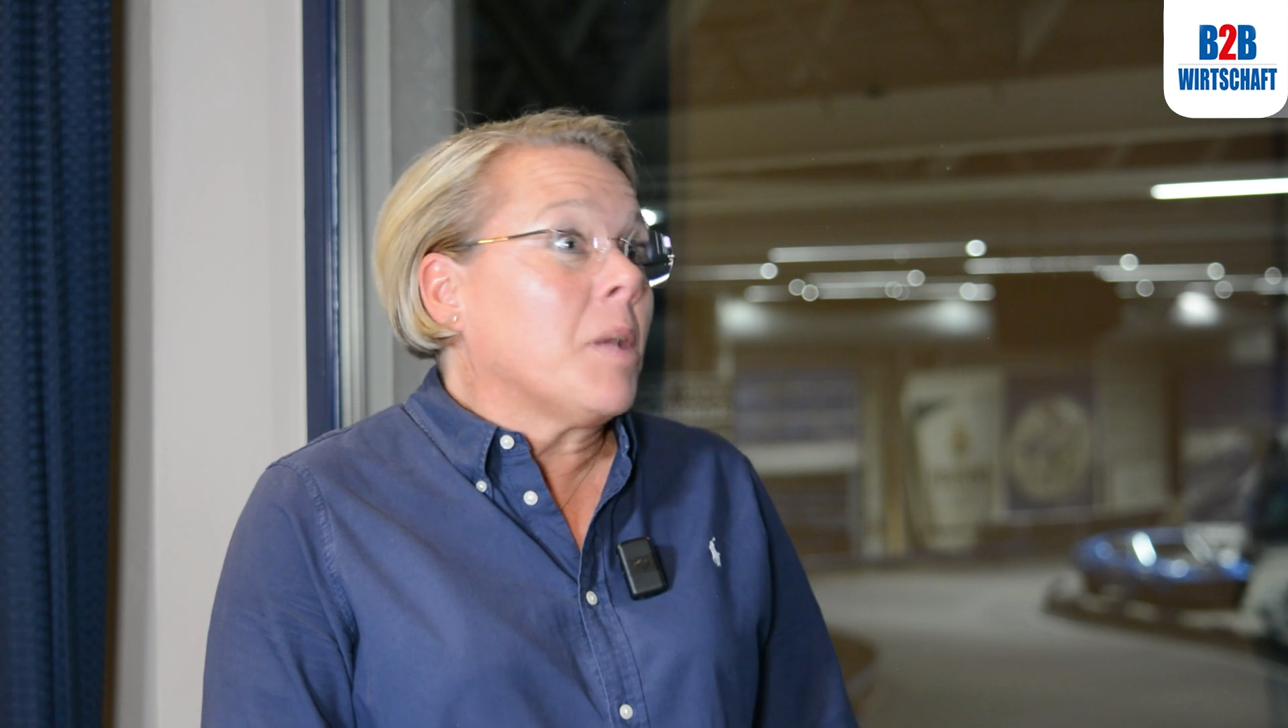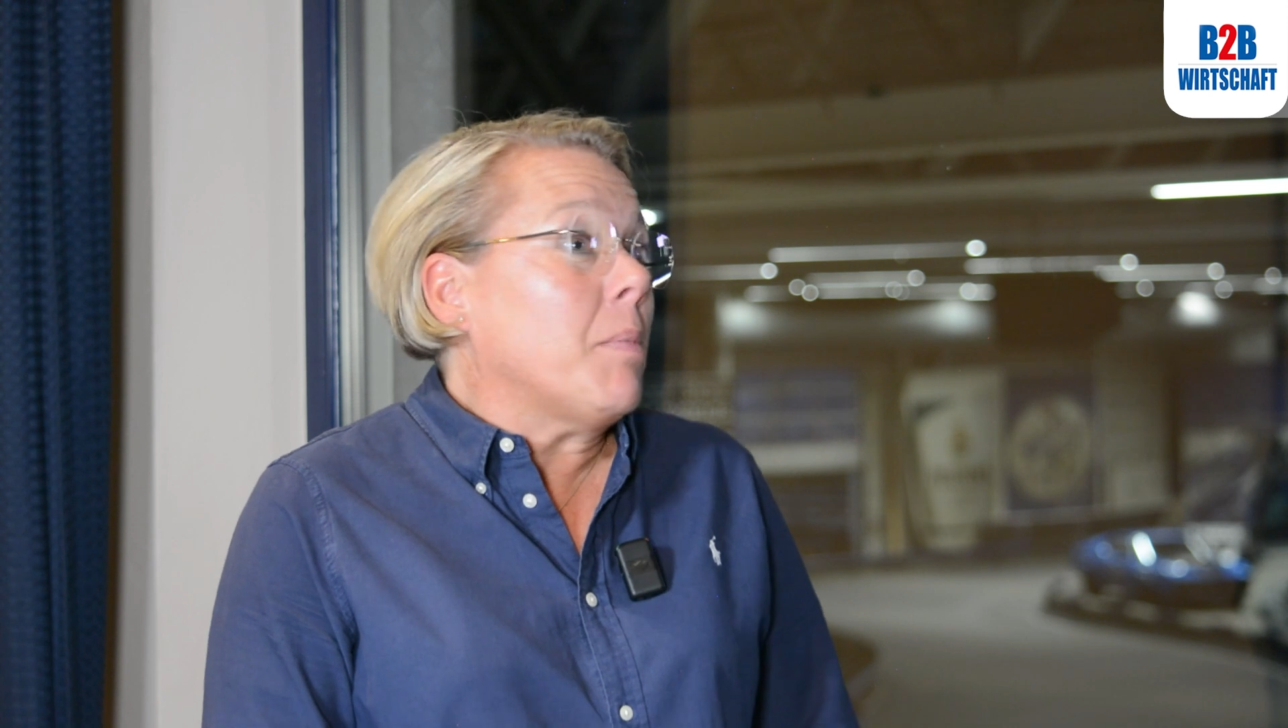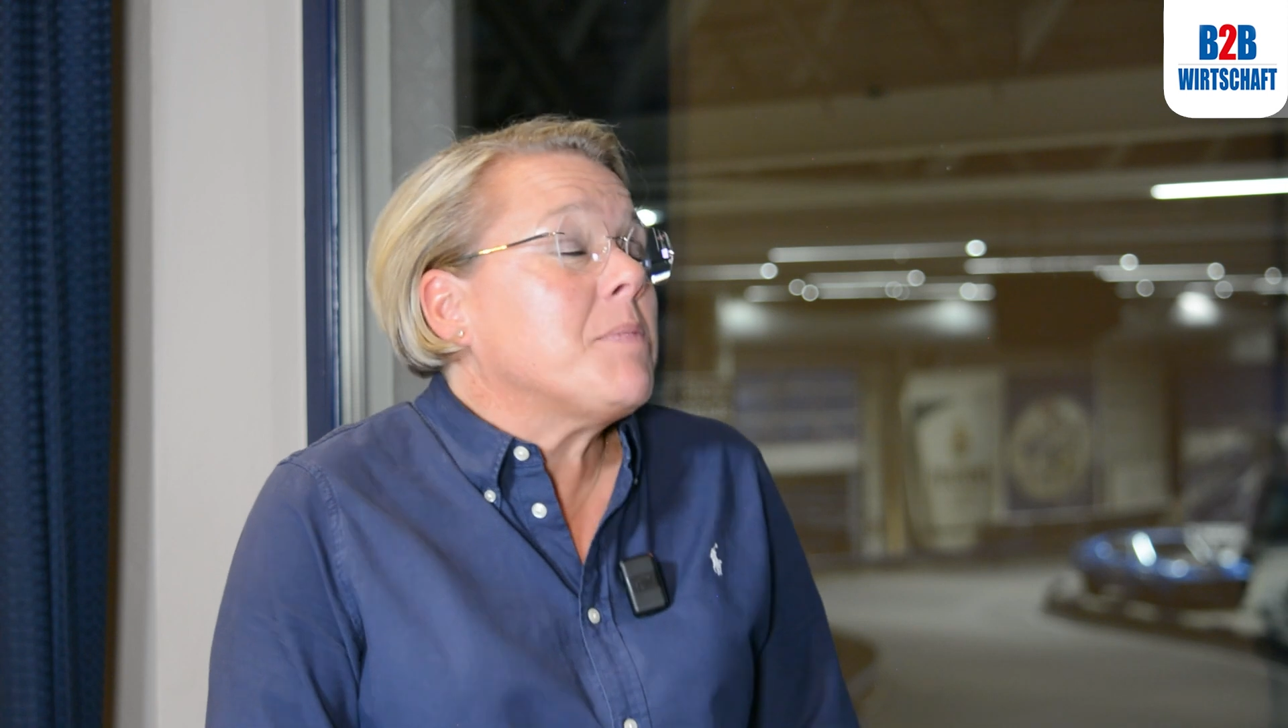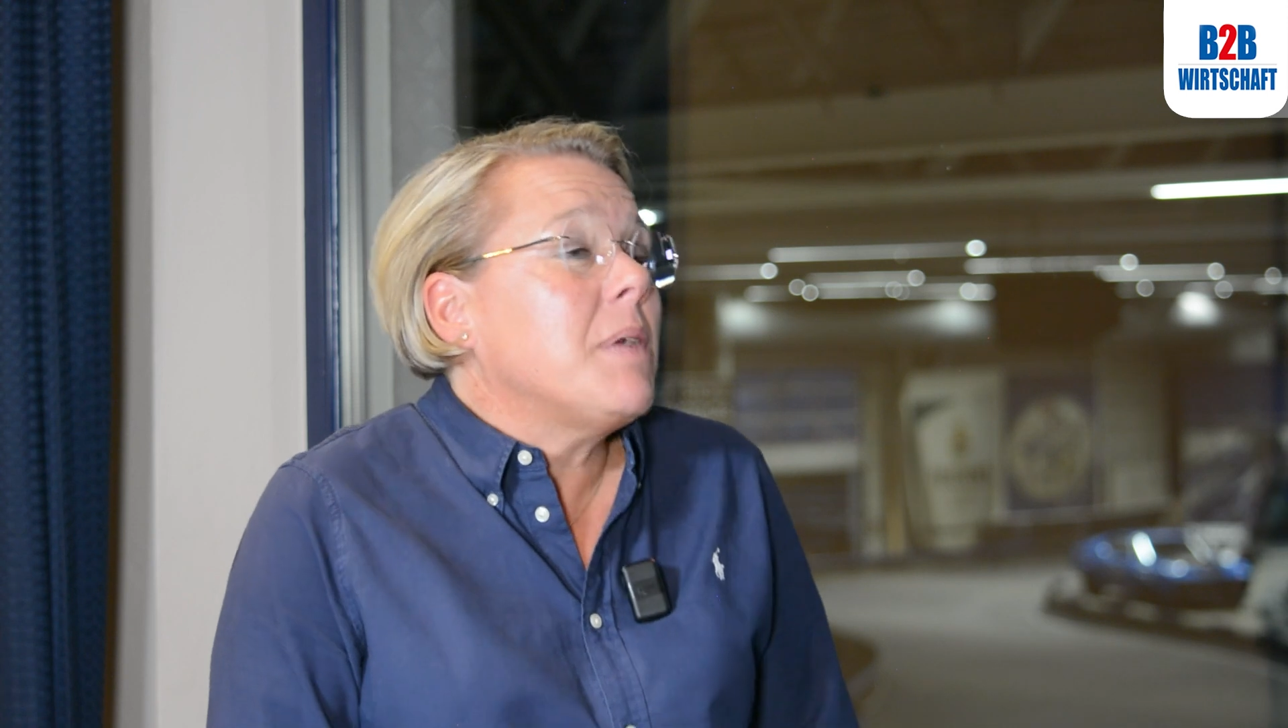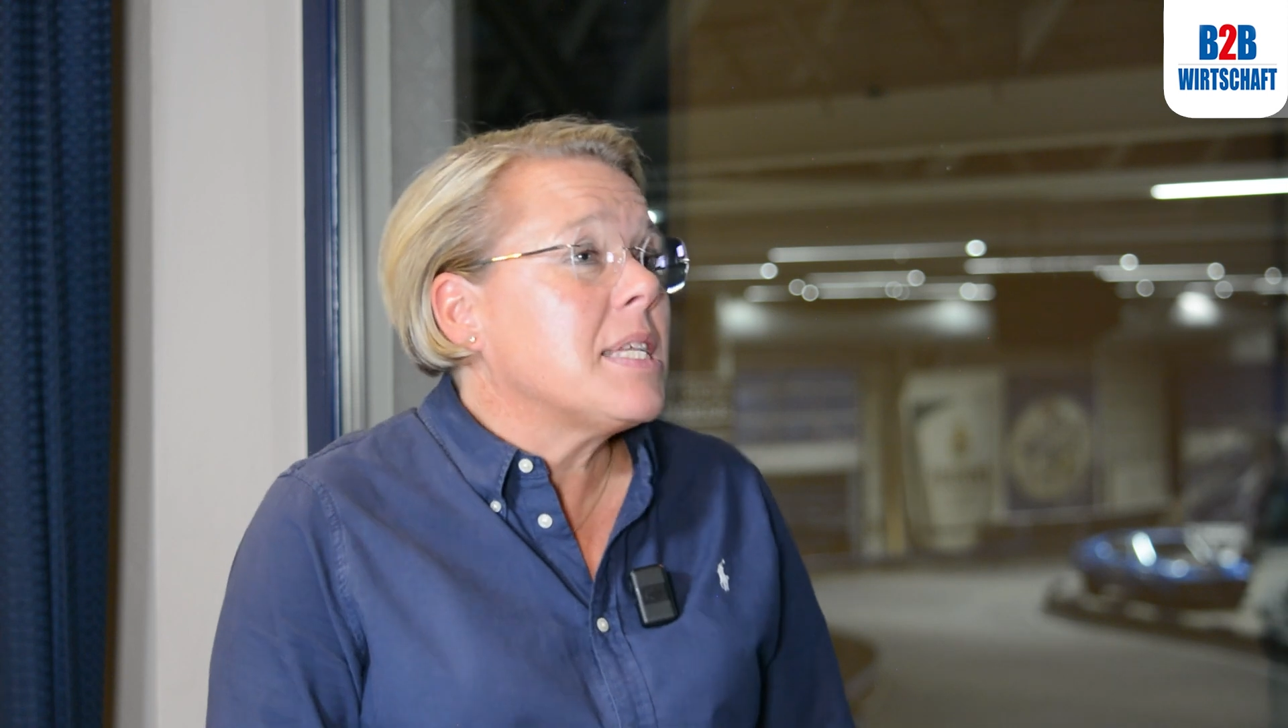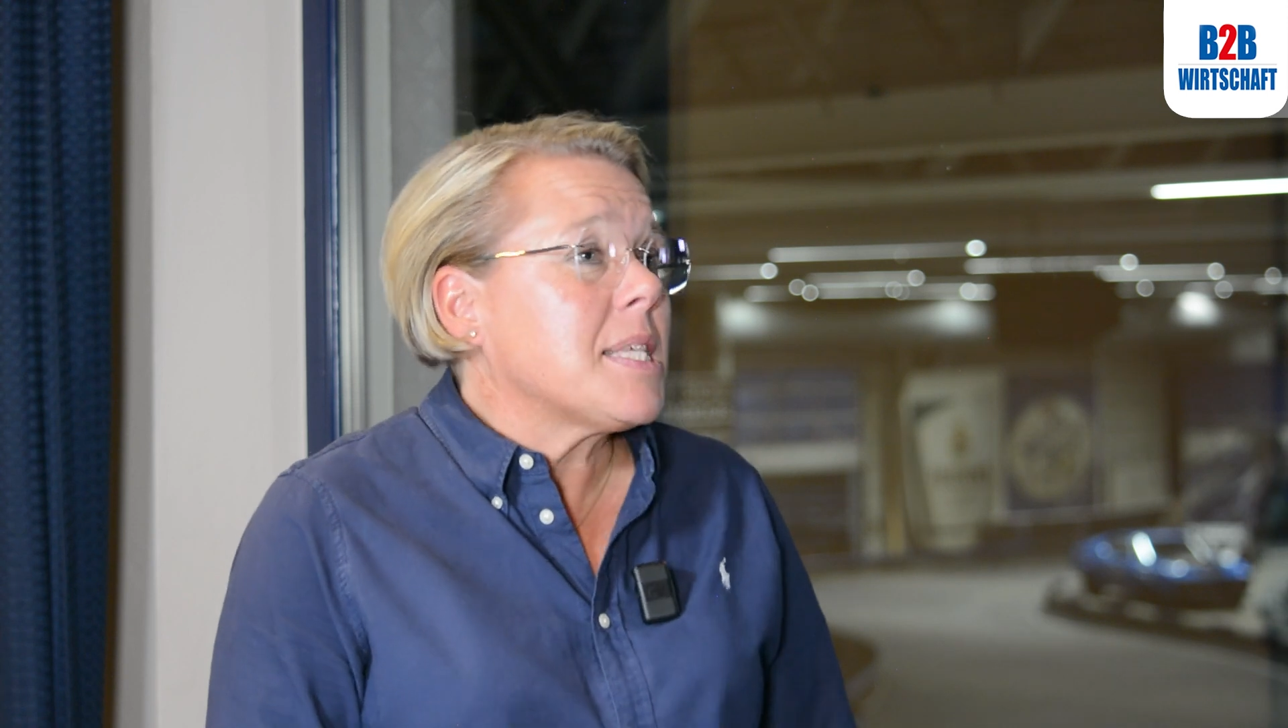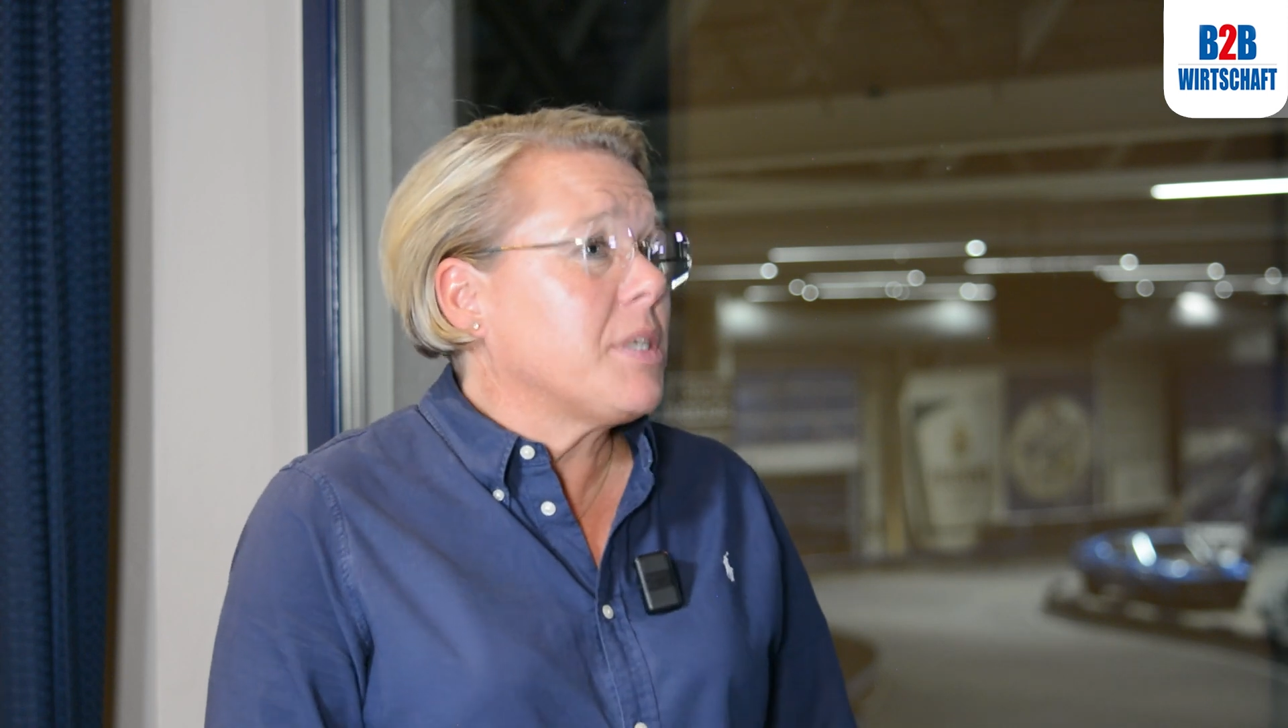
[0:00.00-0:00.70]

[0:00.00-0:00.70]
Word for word: Manchmal liegt es